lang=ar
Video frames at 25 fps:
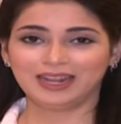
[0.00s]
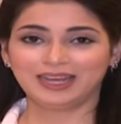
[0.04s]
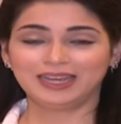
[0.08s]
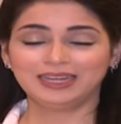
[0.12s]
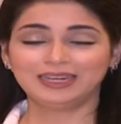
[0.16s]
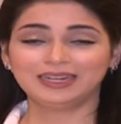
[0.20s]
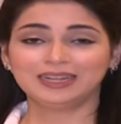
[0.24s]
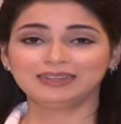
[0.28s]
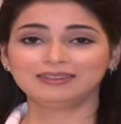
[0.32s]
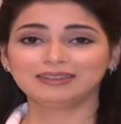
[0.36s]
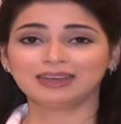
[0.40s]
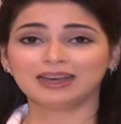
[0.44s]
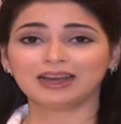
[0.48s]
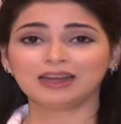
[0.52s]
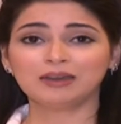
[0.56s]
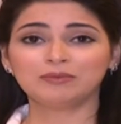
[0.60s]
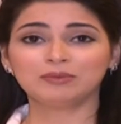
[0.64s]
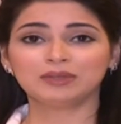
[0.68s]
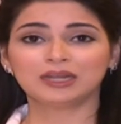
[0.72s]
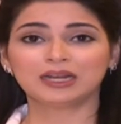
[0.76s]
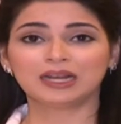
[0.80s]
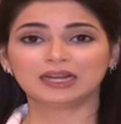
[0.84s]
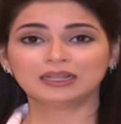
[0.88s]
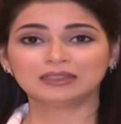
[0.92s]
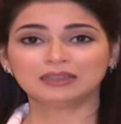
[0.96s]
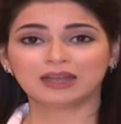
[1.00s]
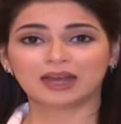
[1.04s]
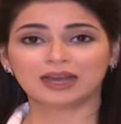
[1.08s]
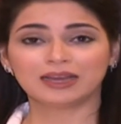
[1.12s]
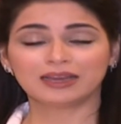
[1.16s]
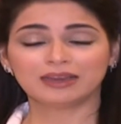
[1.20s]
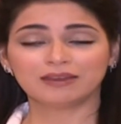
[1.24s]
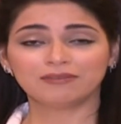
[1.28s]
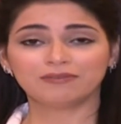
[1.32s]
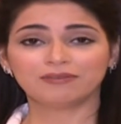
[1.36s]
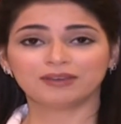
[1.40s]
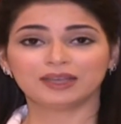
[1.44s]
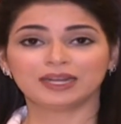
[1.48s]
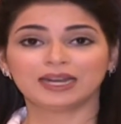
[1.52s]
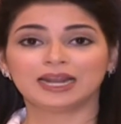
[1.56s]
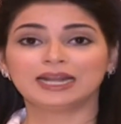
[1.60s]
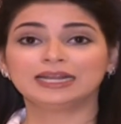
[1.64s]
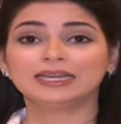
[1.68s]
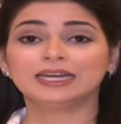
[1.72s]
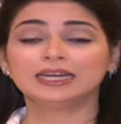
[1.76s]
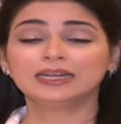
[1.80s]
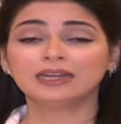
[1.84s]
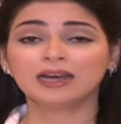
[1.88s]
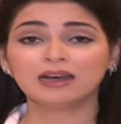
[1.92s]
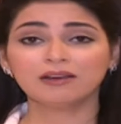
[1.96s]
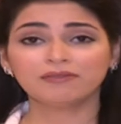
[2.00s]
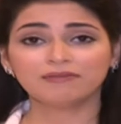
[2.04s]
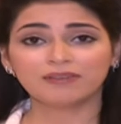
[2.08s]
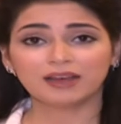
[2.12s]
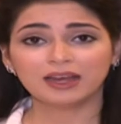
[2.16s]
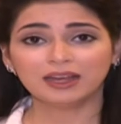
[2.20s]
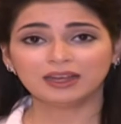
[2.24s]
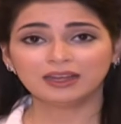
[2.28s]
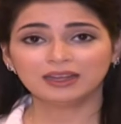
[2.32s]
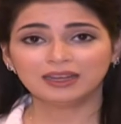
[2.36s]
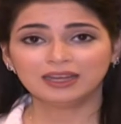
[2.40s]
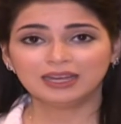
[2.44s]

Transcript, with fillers: حين ننتقل من القطايف إلى الكنافة